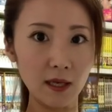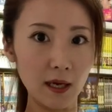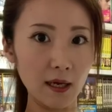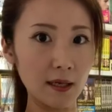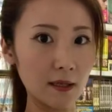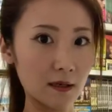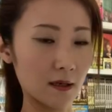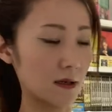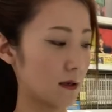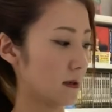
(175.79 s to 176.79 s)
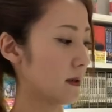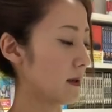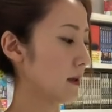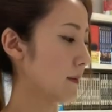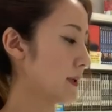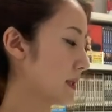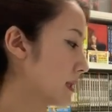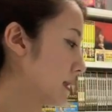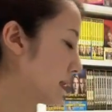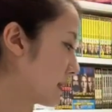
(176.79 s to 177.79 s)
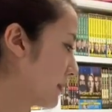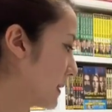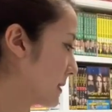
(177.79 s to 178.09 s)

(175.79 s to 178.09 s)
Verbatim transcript: はいだからやっぱしっかりしてま